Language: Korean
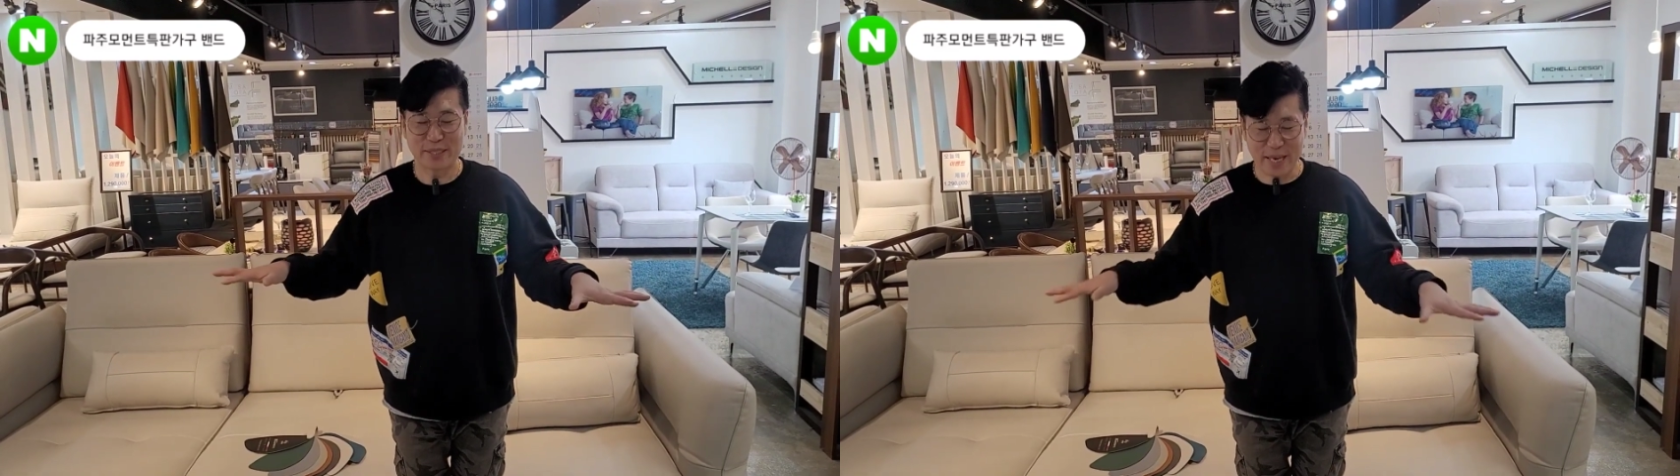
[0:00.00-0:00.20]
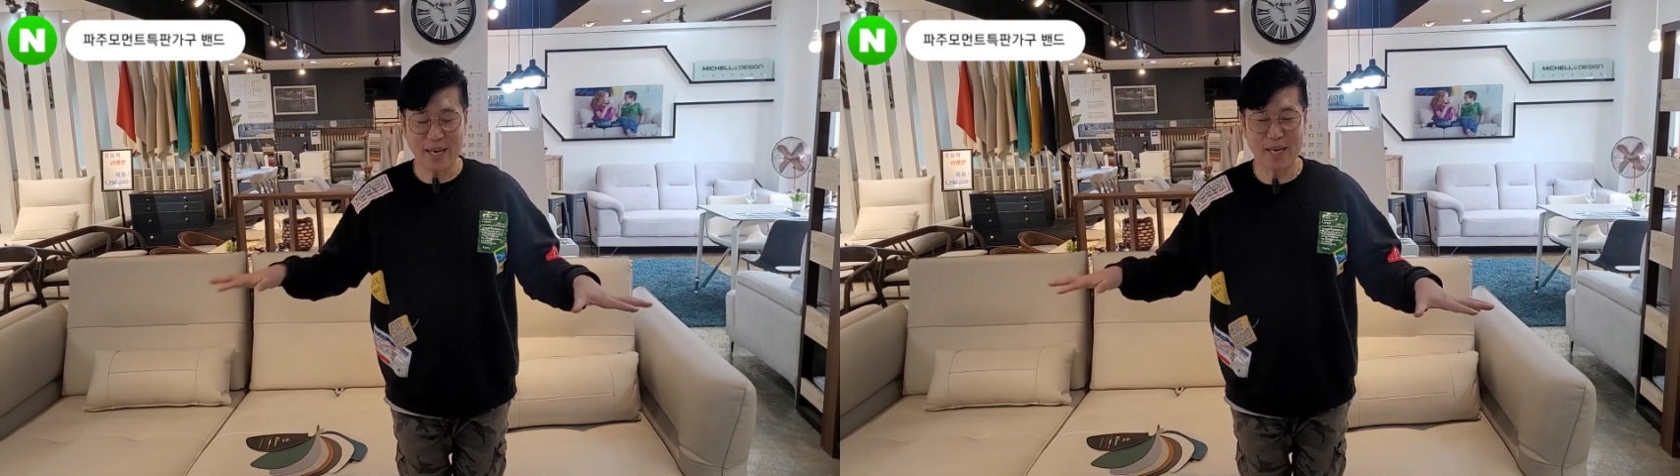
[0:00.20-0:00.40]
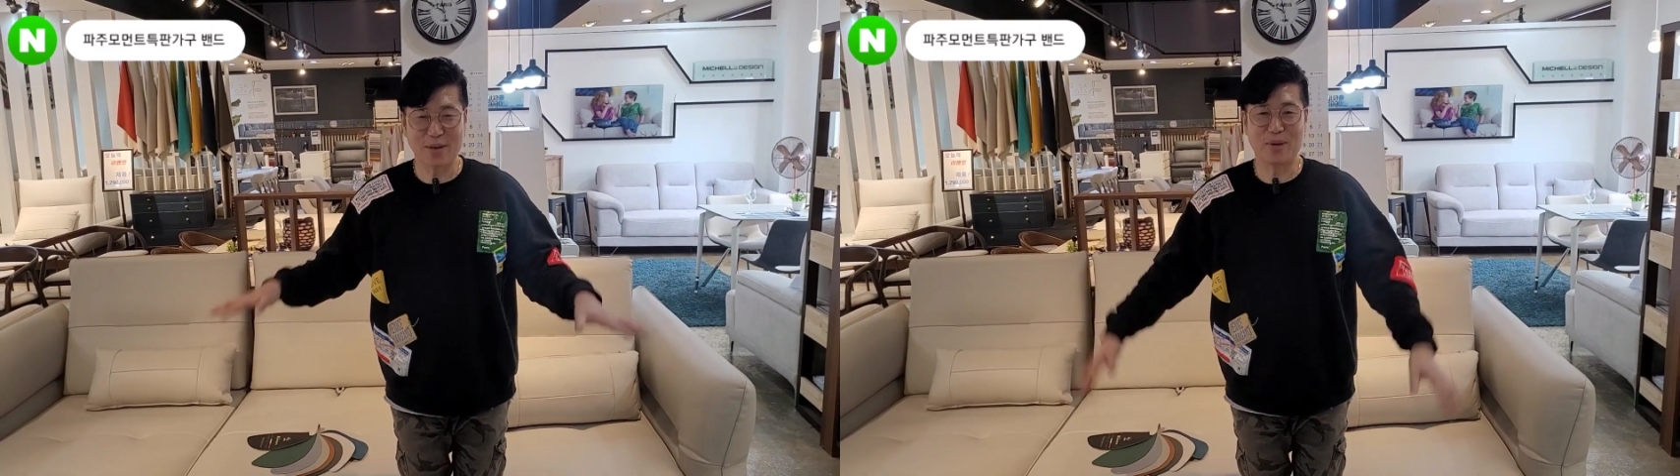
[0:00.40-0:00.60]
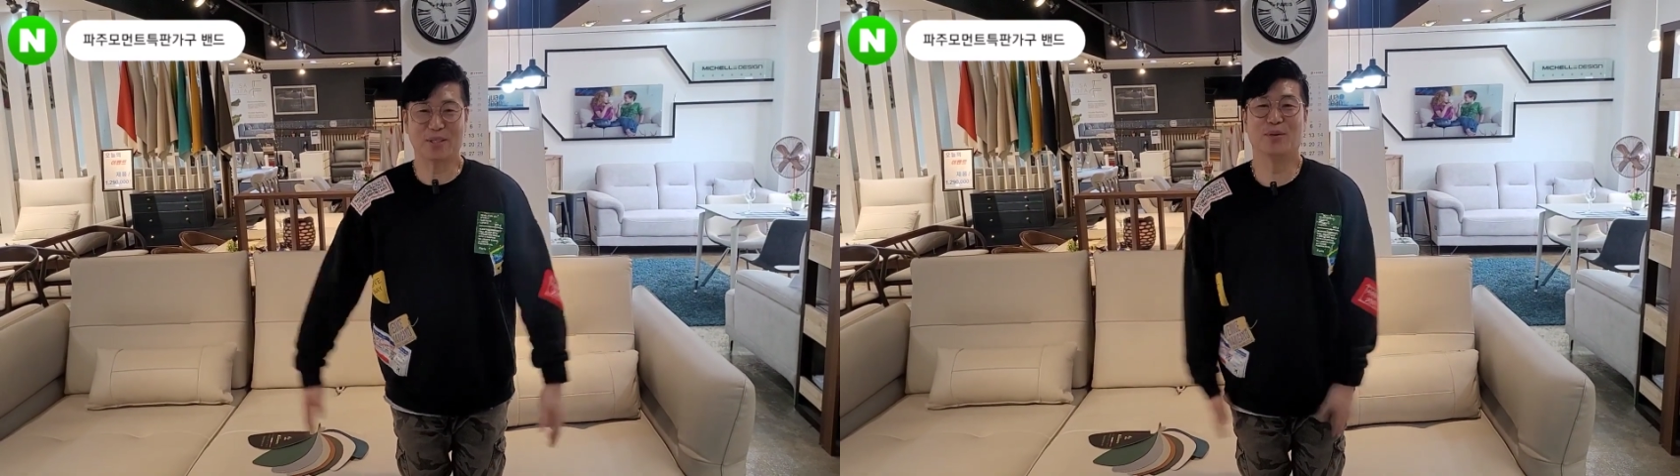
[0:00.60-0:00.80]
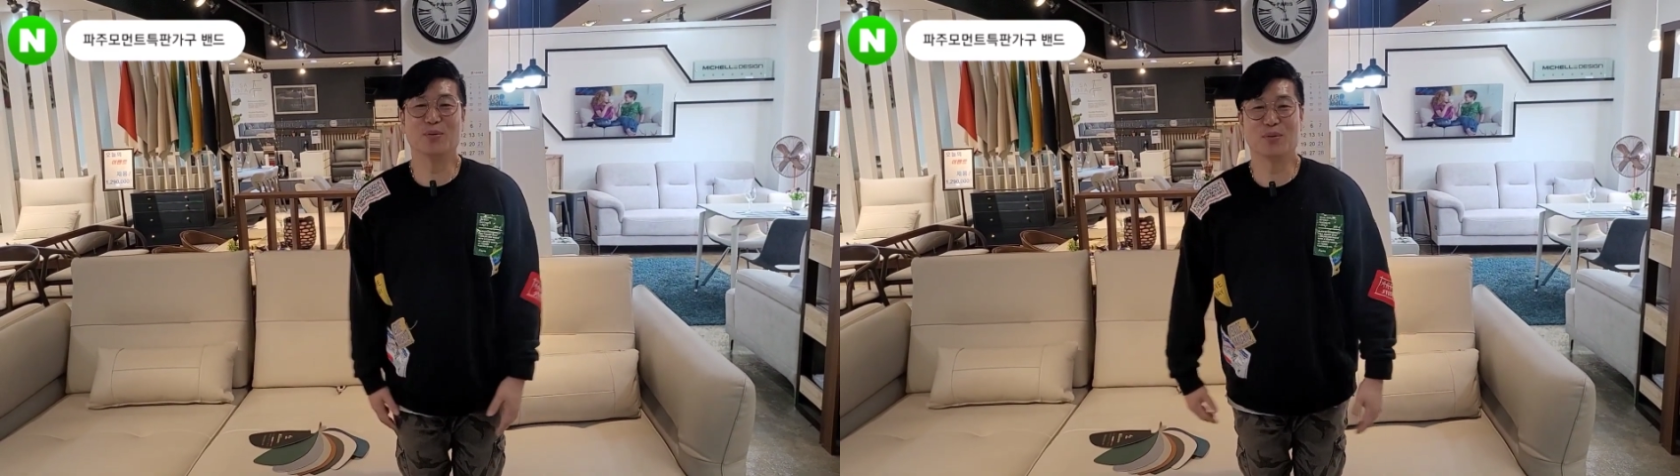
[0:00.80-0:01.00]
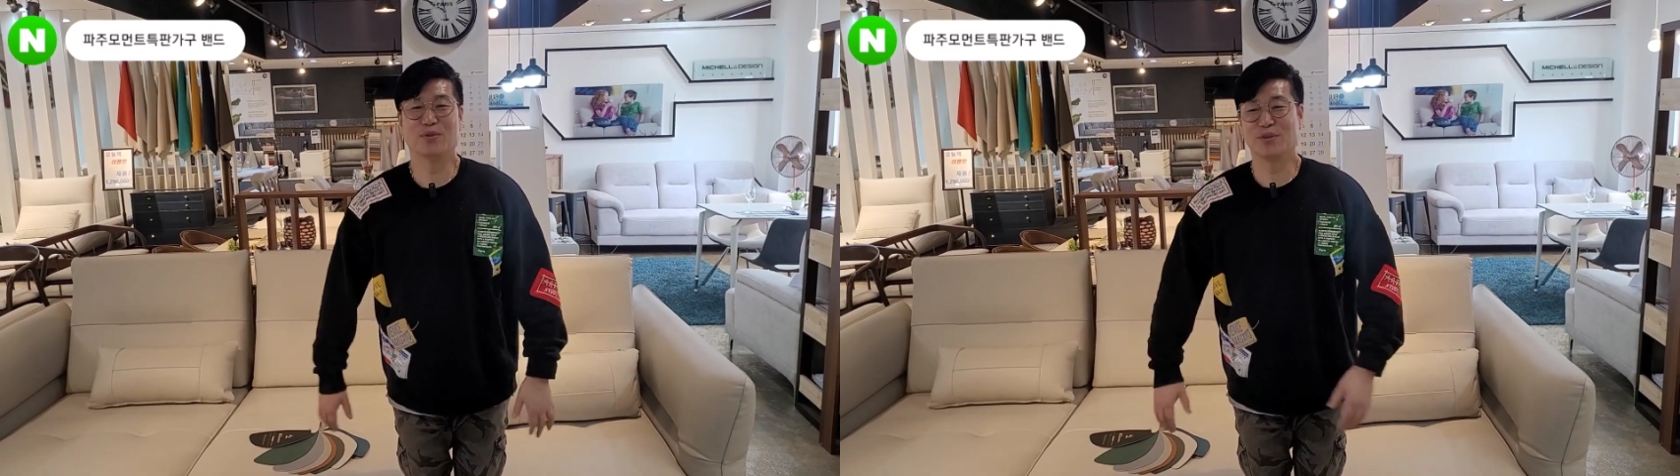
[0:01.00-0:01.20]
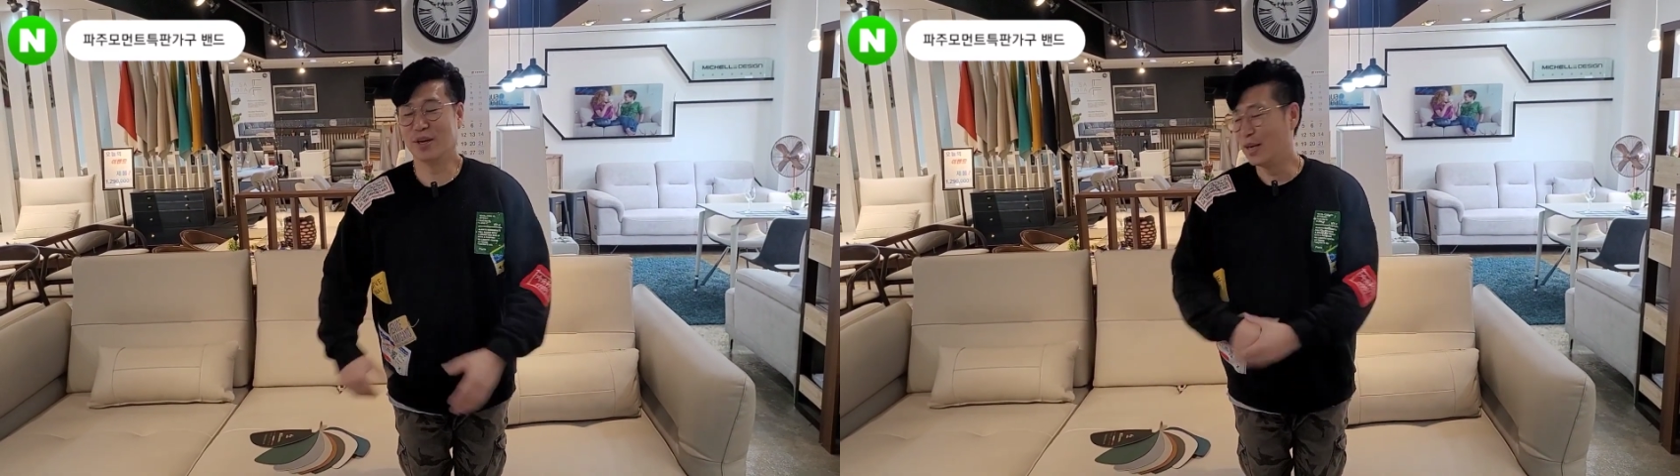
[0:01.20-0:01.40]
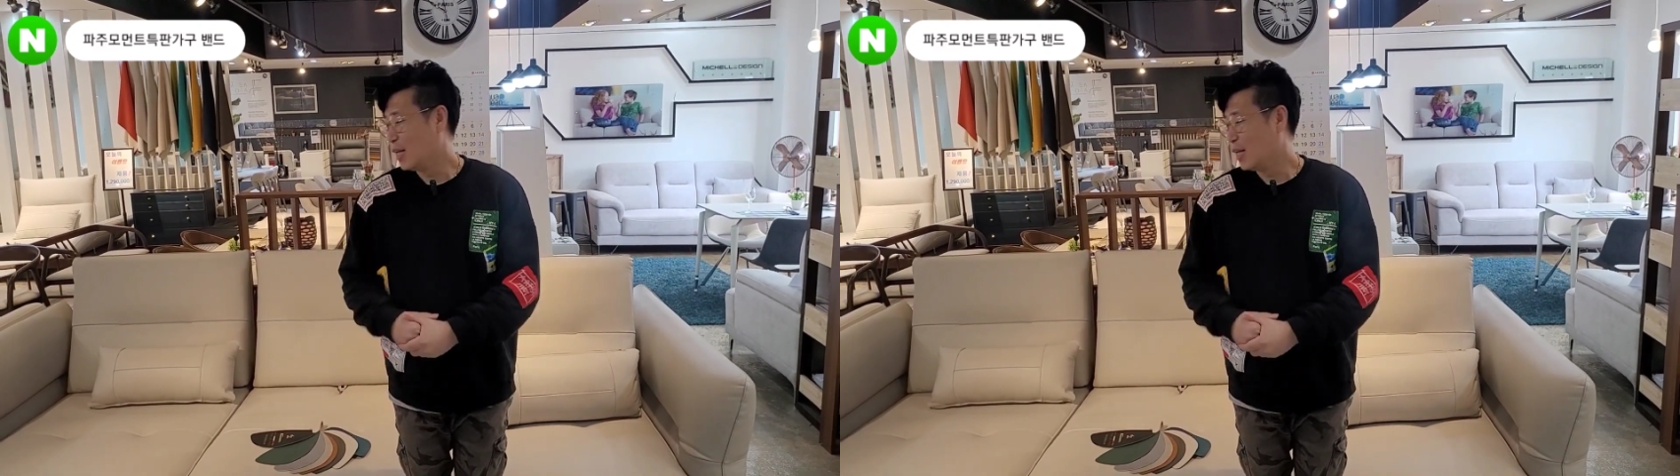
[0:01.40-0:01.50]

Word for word: 최악하게 맞춰놓은 거고요.